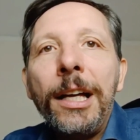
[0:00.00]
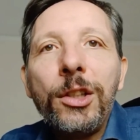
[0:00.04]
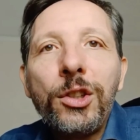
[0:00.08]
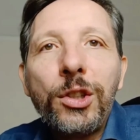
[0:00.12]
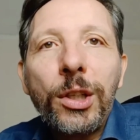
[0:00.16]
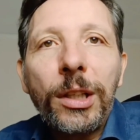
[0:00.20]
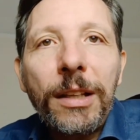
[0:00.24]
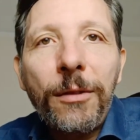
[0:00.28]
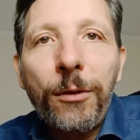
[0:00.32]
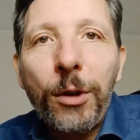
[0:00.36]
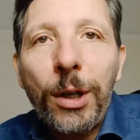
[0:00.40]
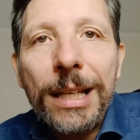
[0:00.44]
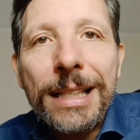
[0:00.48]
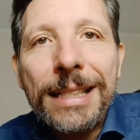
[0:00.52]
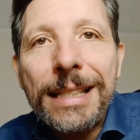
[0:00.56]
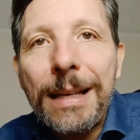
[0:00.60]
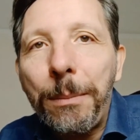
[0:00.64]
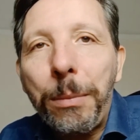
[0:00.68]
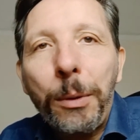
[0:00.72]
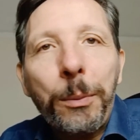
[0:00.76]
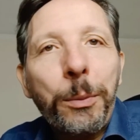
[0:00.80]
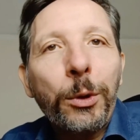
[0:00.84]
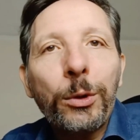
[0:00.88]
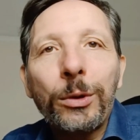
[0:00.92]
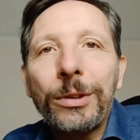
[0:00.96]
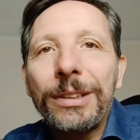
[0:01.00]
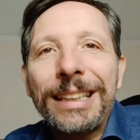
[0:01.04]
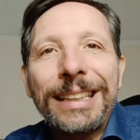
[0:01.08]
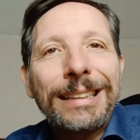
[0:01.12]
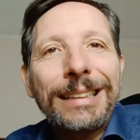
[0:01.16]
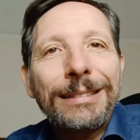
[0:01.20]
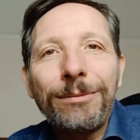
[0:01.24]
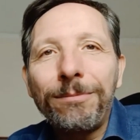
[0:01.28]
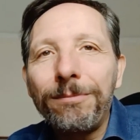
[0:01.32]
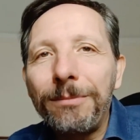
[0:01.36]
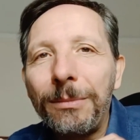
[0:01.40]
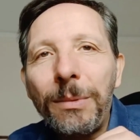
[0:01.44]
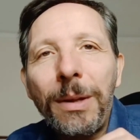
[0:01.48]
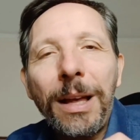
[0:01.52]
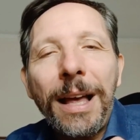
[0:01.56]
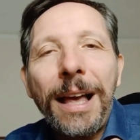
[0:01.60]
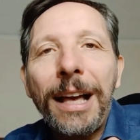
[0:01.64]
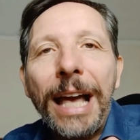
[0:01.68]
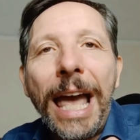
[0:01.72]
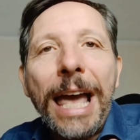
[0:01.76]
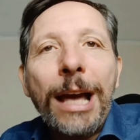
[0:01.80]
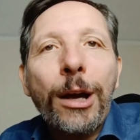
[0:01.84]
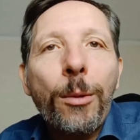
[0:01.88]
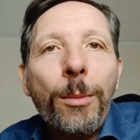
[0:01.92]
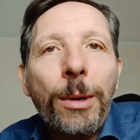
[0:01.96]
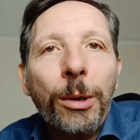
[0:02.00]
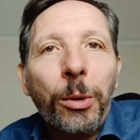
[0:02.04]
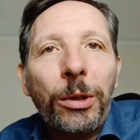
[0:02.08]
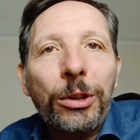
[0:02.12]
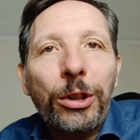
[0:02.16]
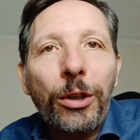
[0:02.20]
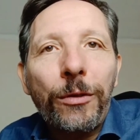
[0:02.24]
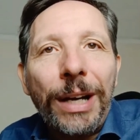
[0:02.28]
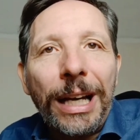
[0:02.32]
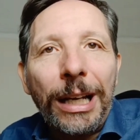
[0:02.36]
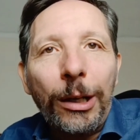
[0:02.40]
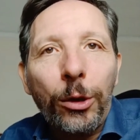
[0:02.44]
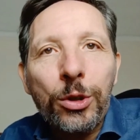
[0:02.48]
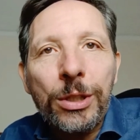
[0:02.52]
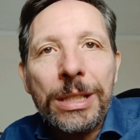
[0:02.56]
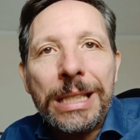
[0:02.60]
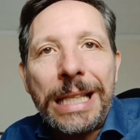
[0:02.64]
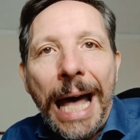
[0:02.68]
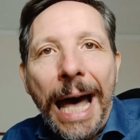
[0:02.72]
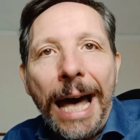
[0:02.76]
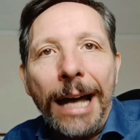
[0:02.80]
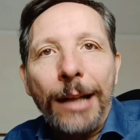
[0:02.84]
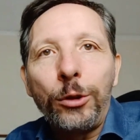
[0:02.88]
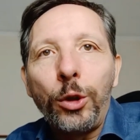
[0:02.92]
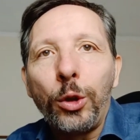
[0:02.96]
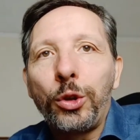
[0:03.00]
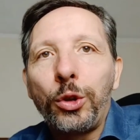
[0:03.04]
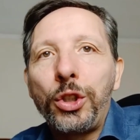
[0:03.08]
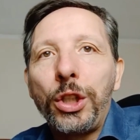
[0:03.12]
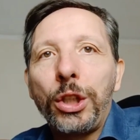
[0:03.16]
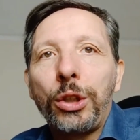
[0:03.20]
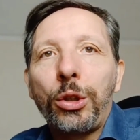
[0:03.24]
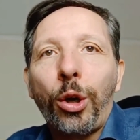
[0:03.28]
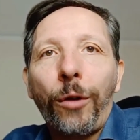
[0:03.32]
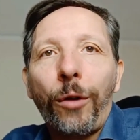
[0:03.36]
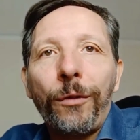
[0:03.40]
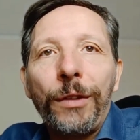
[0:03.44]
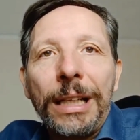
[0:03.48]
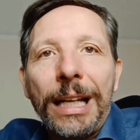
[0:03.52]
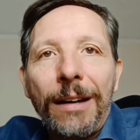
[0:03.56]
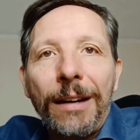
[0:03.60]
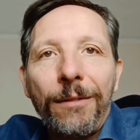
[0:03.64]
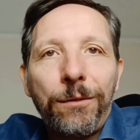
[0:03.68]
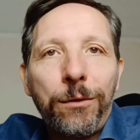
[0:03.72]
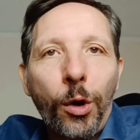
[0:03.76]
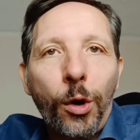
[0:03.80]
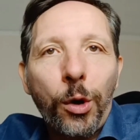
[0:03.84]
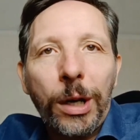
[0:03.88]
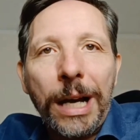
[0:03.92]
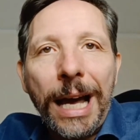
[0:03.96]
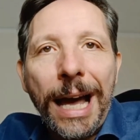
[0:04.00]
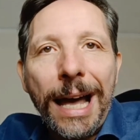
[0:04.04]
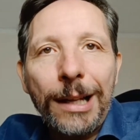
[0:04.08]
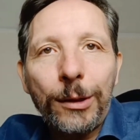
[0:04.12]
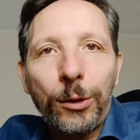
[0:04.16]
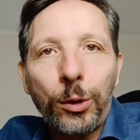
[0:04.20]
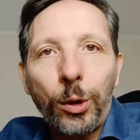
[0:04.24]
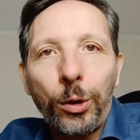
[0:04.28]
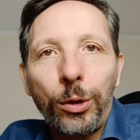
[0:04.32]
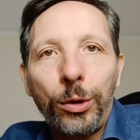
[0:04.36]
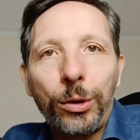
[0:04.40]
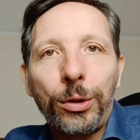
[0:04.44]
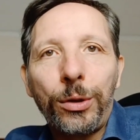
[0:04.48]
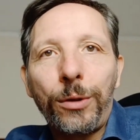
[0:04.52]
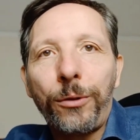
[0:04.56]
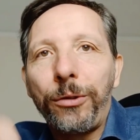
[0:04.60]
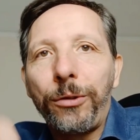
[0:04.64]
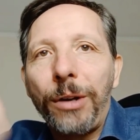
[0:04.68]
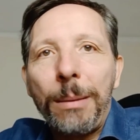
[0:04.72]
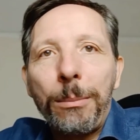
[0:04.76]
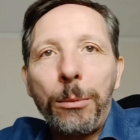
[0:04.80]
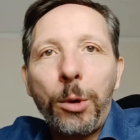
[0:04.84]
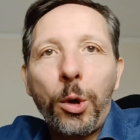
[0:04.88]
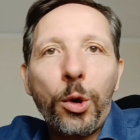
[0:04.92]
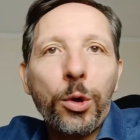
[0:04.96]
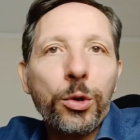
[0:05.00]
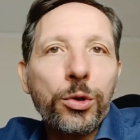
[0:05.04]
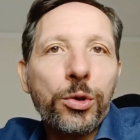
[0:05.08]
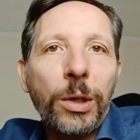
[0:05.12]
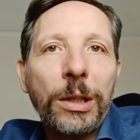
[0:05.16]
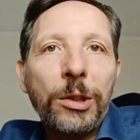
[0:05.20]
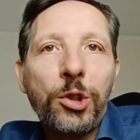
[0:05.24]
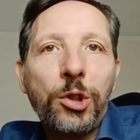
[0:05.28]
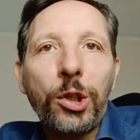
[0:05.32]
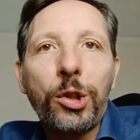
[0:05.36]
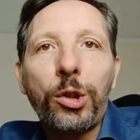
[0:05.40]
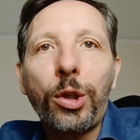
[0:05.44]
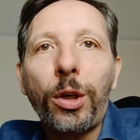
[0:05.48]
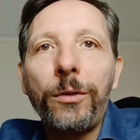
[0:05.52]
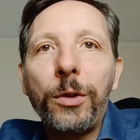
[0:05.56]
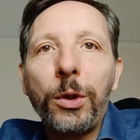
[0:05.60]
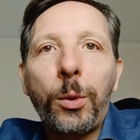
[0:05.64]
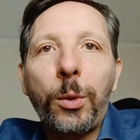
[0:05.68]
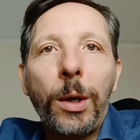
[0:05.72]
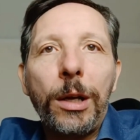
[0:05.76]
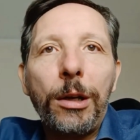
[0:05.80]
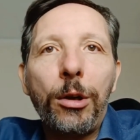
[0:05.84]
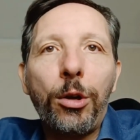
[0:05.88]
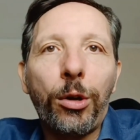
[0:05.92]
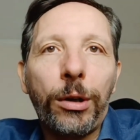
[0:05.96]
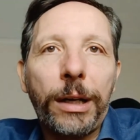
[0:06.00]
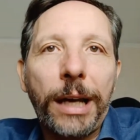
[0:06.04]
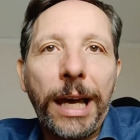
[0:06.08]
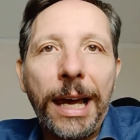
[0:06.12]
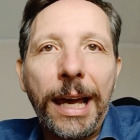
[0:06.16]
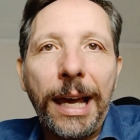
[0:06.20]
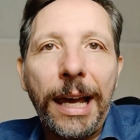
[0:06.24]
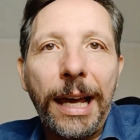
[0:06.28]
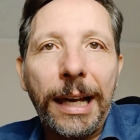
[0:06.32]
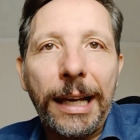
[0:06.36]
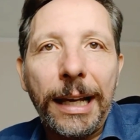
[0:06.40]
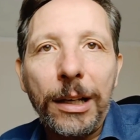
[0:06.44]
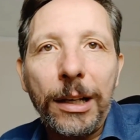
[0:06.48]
cioè devono essere proprio è, come quando vai allo stadio, ci trovi l'avvocato famoso e ci trovi quello che,